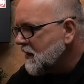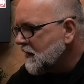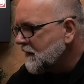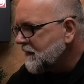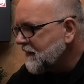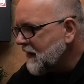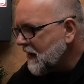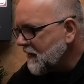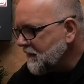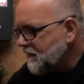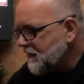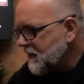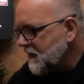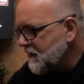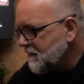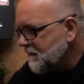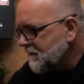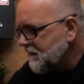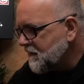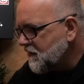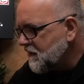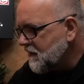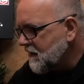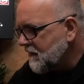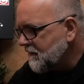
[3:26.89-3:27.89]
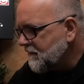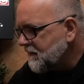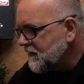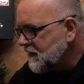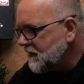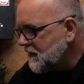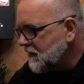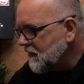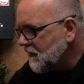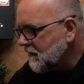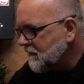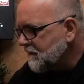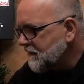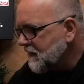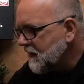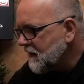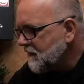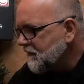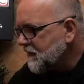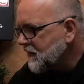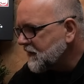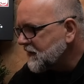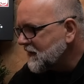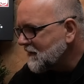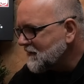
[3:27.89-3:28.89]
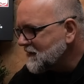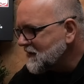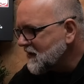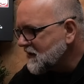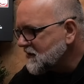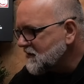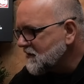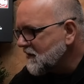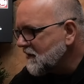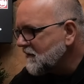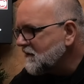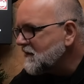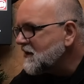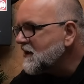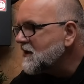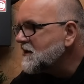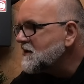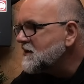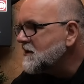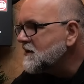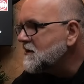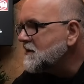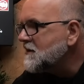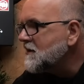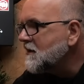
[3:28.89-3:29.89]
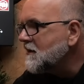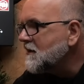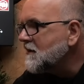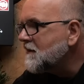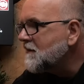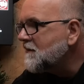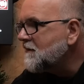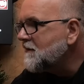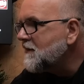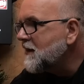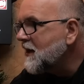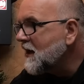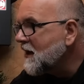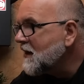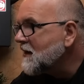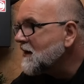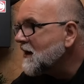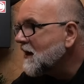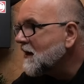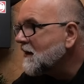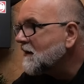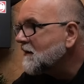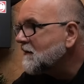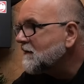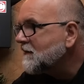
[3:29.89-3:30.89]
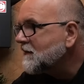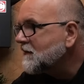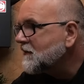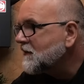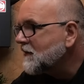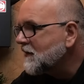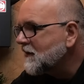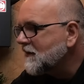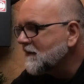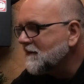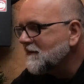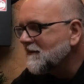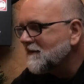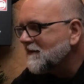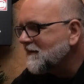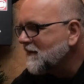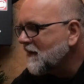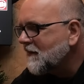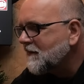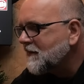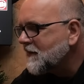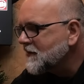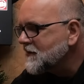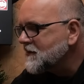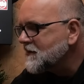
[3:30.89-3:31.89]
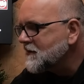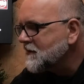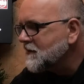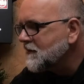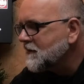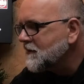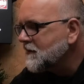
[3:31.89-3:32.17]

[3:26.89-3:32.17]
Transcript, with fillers: Najpierw byłem w Kijowie, potem zacząłem jeździć do Irpienia, w którym po prostu